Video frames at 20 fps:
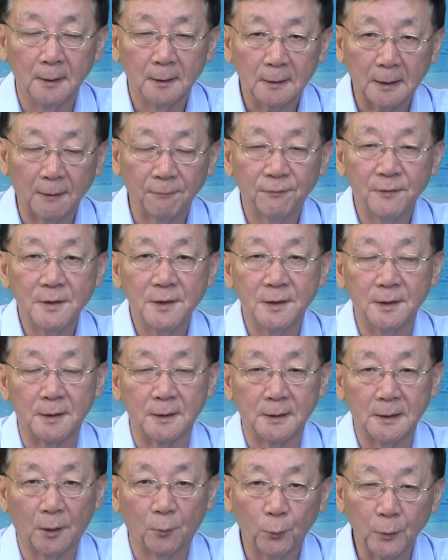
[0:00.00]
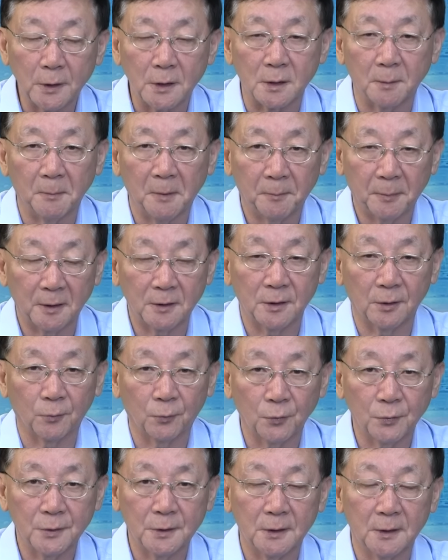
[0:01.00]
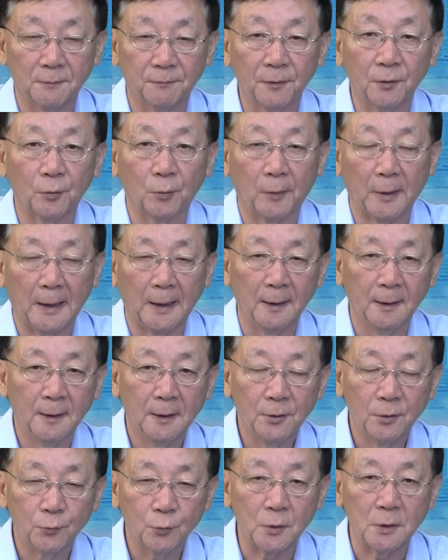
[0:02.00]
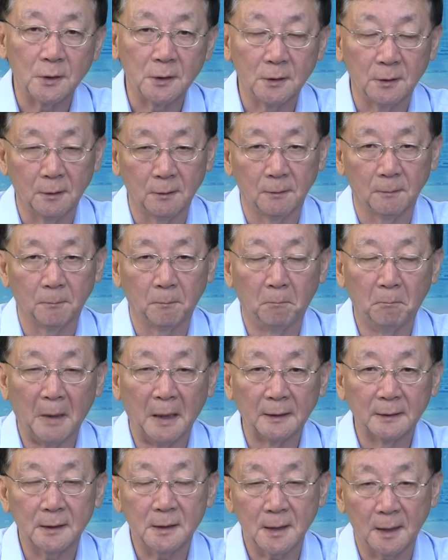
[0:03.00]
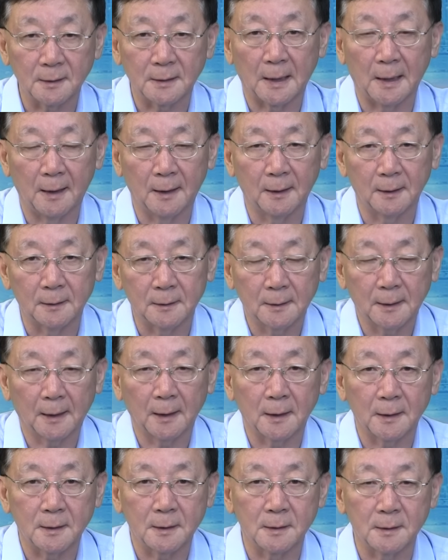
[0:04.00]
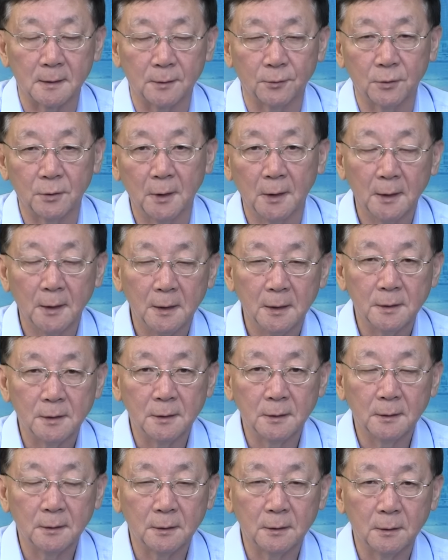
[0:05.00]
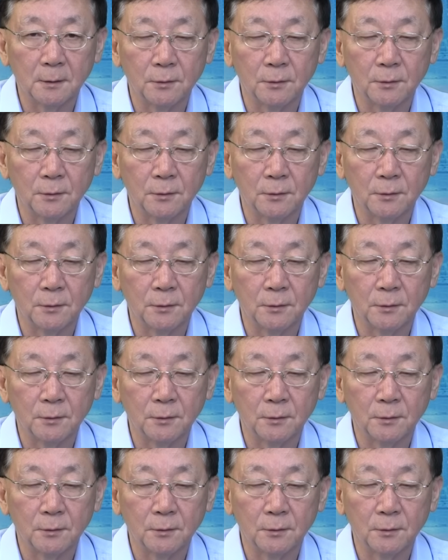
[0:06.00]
他分析了一下为什么保险公司的费用啊最近猛的上涨哈，大概是今